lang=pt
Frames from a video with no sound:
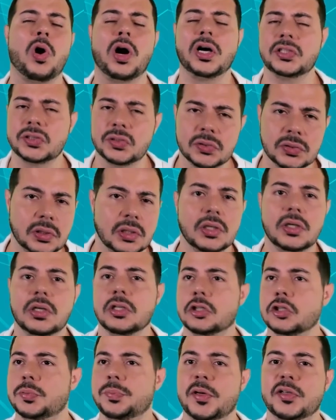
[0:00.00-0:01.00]
gosto
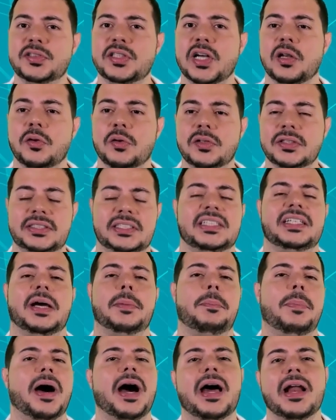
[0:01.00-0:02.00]
que os meus alunos se
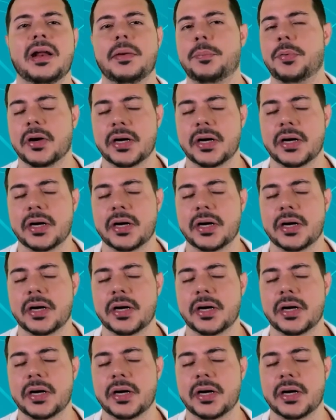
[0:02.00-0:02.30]
deparem,